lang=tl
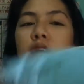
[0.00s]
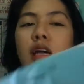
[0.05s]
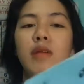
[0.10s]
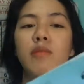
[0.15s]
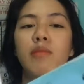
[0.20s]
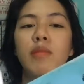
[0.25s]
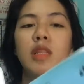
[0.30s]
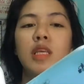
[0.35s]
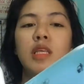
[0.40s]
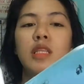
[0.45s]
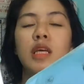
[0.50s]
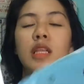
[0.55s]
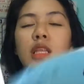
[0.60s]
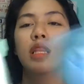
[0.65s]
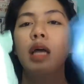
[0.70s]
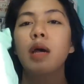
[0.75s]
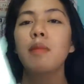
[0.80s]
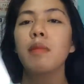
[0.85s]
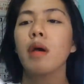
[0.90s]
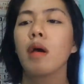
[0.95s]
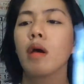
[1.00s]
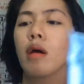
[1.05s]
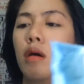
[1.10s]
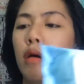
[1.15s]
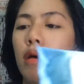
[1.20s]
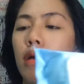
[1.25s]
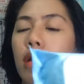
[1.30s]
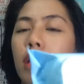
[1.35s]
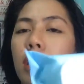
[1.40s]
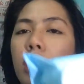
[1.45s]
ala, ano, baliktad, tama.
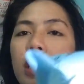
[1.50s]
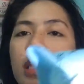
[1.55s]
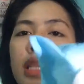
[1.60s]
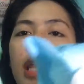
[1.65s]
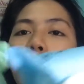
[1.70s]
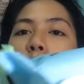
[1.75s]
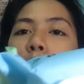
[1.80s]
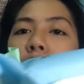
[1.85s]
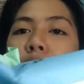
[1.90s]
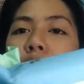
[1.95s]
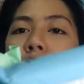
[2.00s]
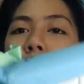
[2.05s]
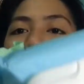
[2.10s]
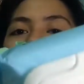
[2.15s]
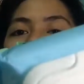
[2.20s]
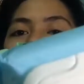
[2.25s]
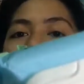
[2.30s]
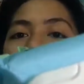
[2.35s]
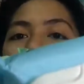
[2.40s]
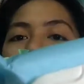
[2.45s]
Tama, ayan.